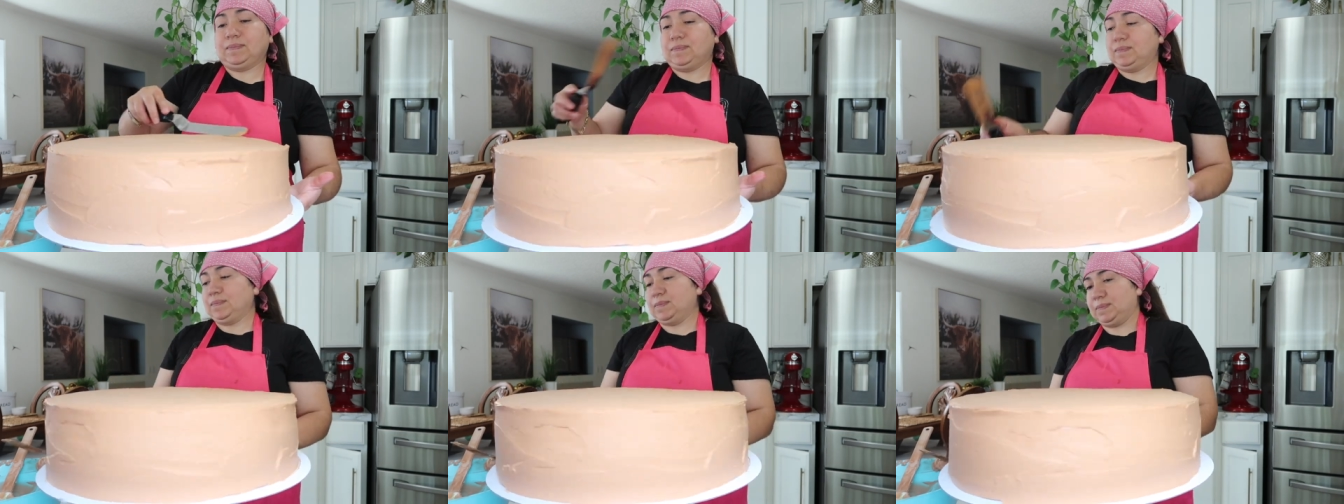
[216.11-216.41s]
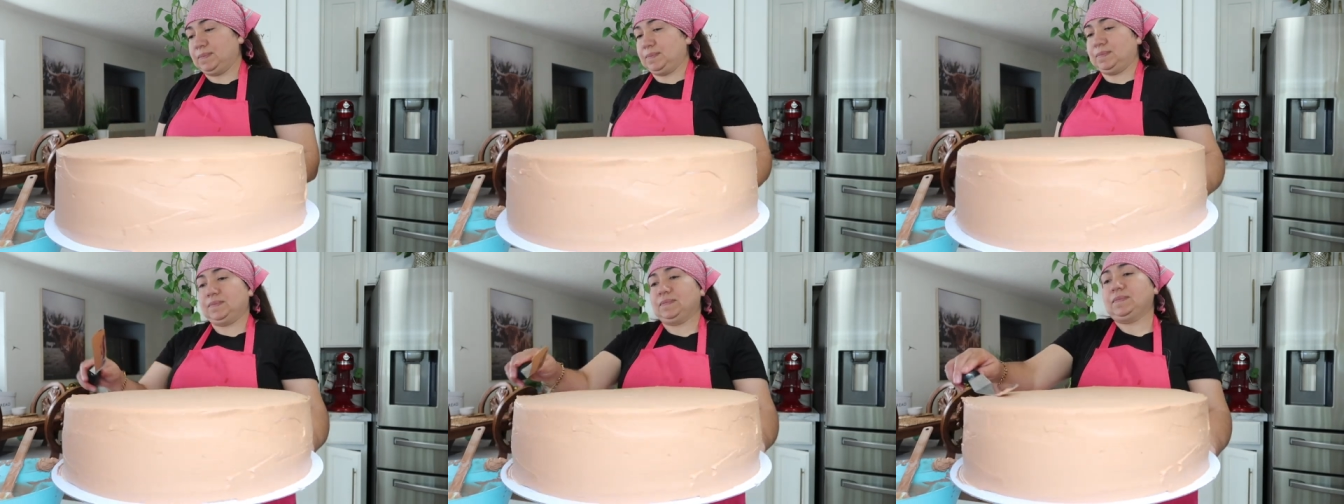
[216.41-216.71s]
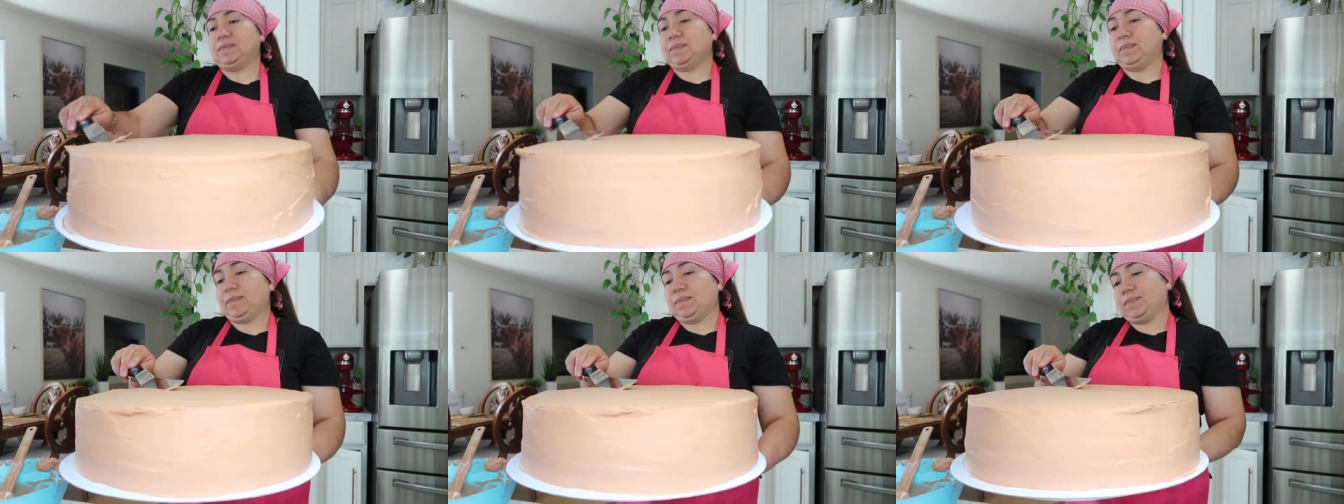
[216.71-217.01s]
Así como
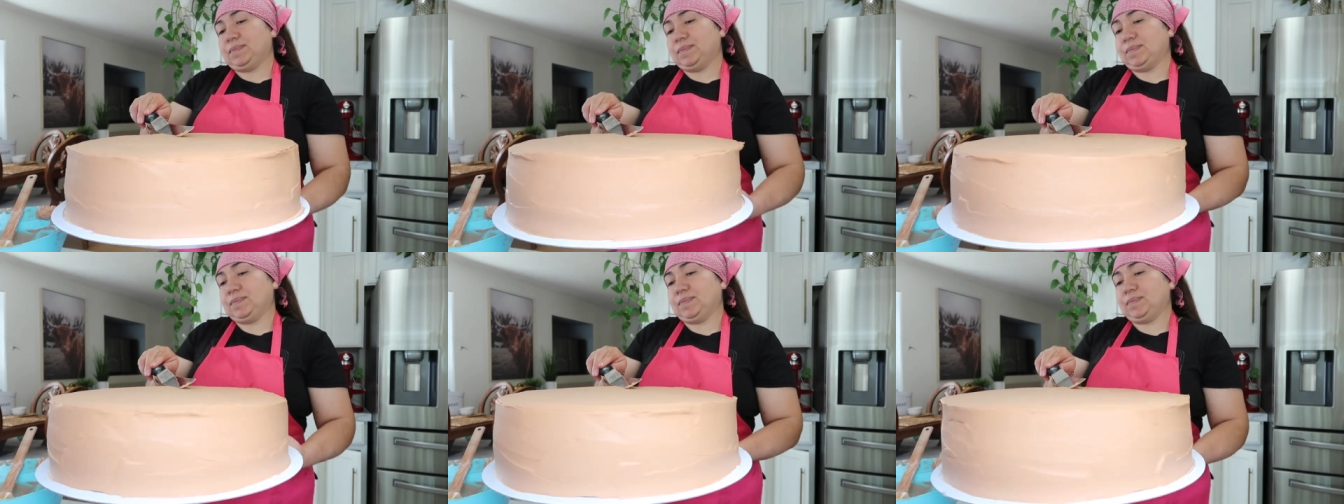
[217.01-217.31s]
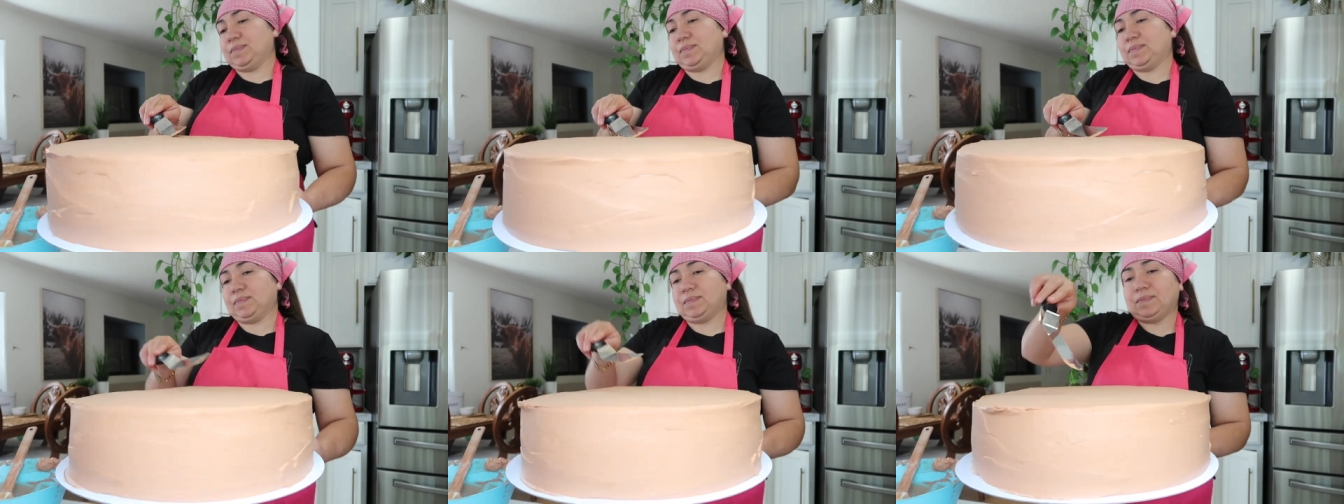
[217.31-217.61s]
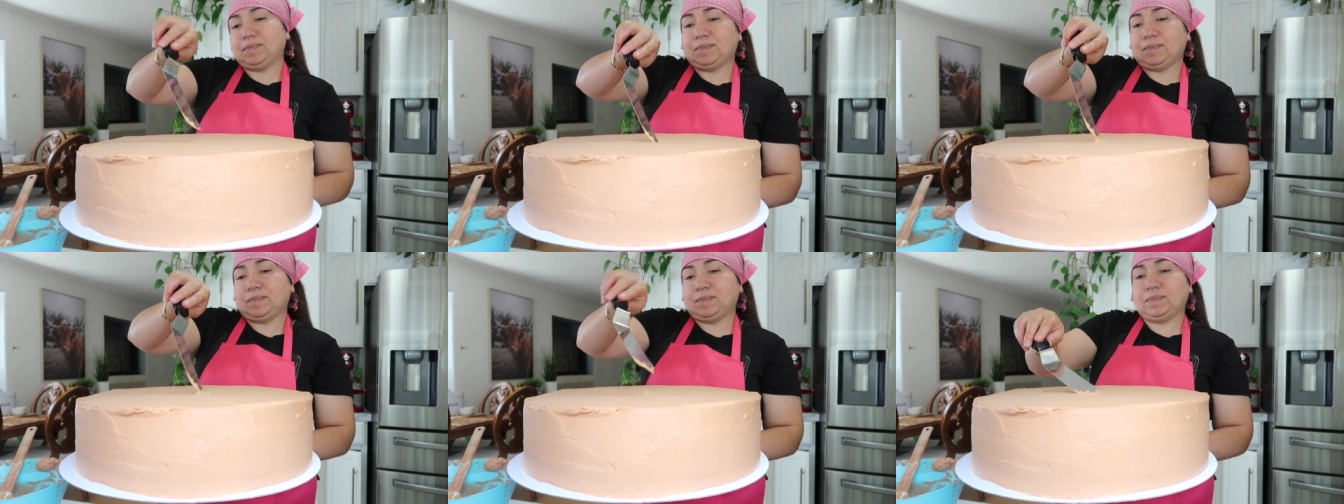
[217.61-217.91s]
yo lo estoy dejando,
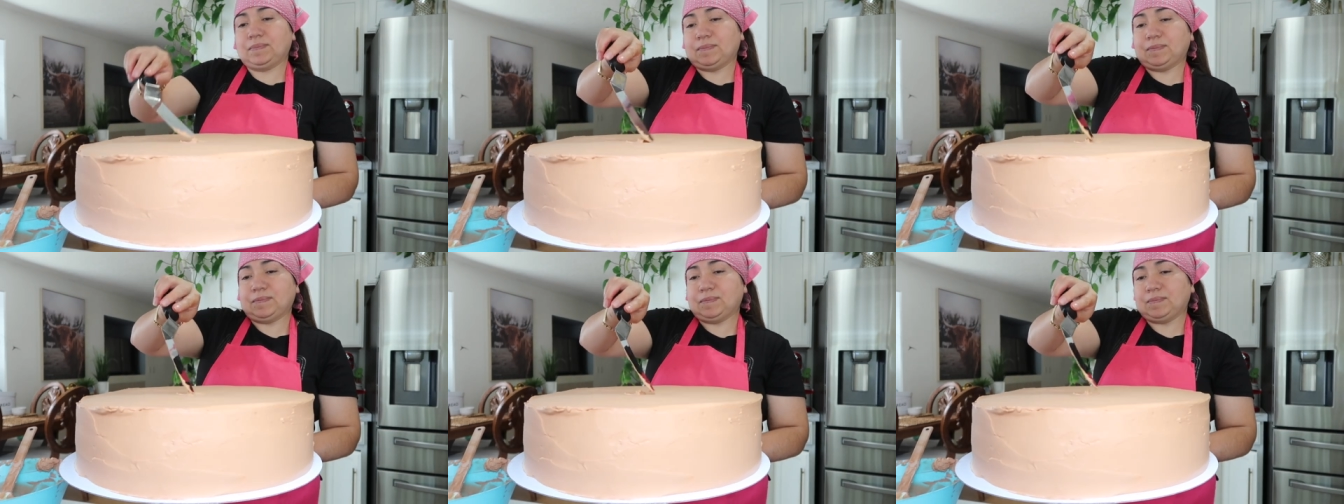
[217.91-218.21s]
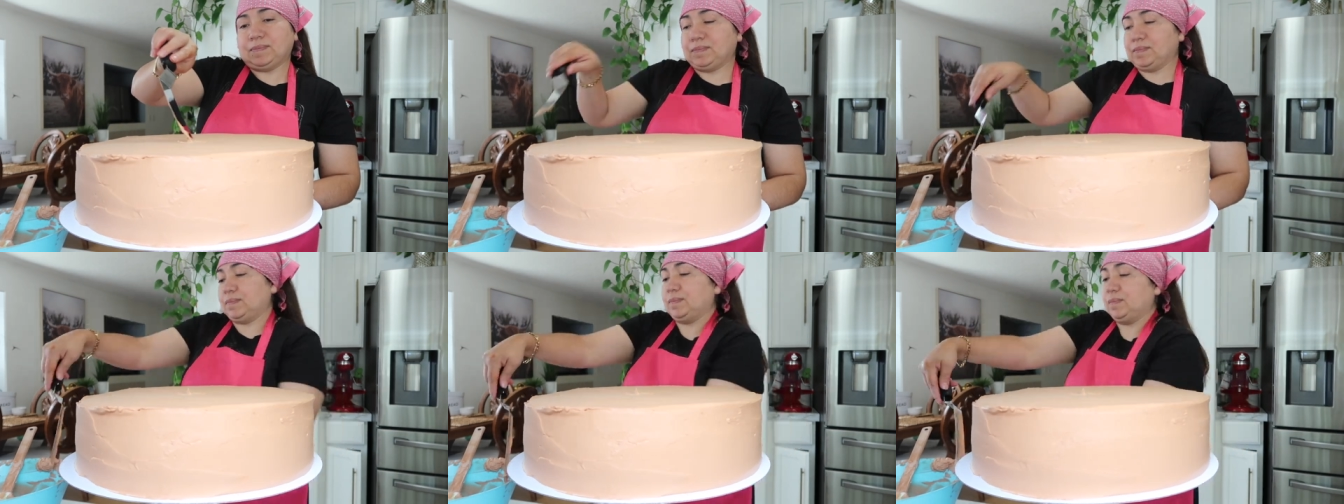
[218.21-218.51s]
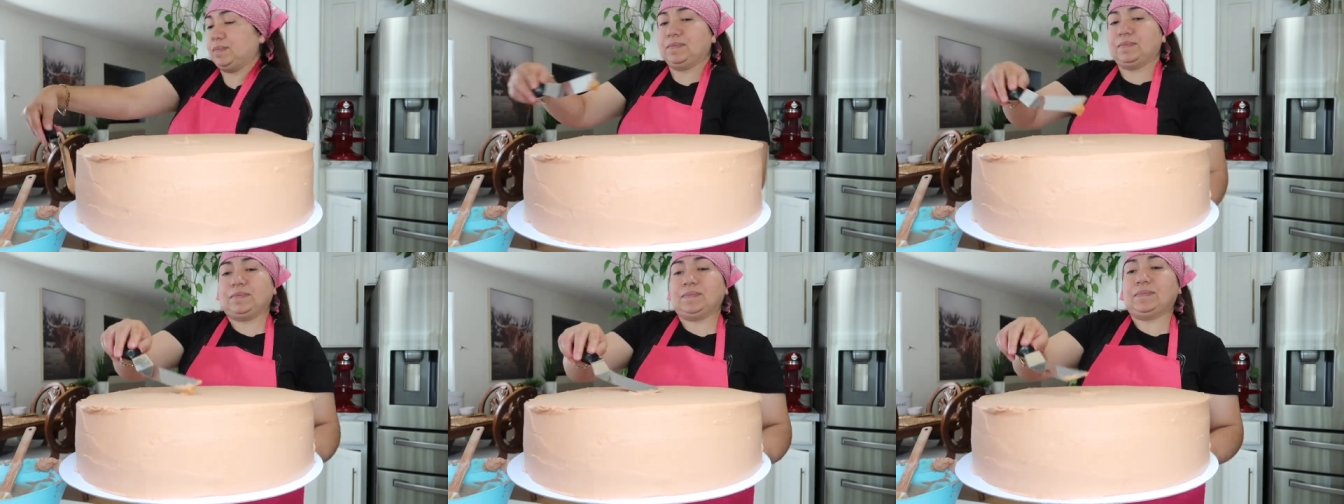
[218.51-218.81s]
súper fácil y
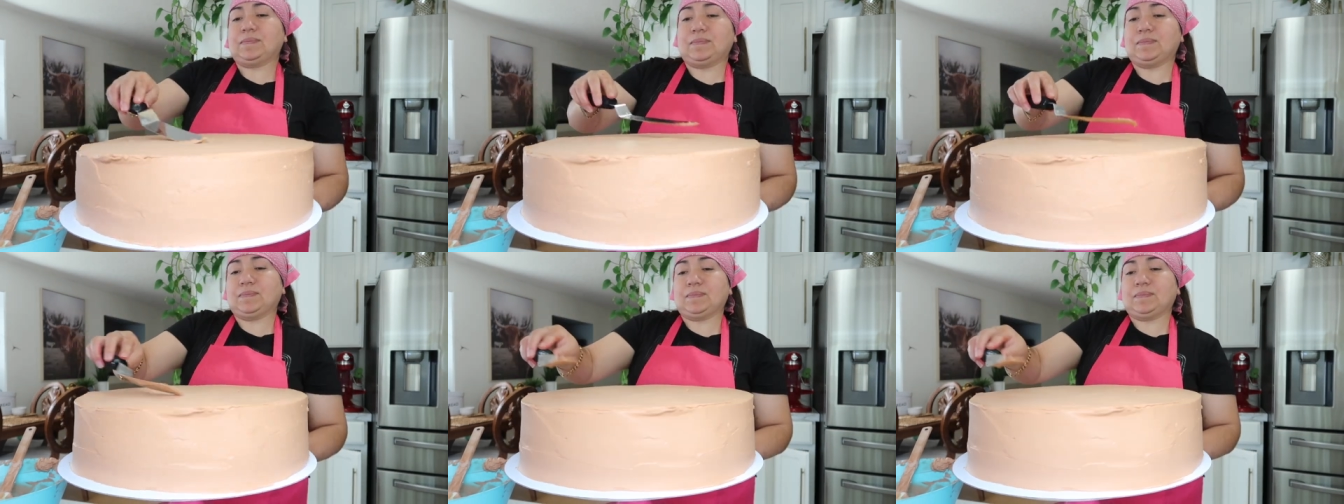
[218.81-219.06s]
rápido.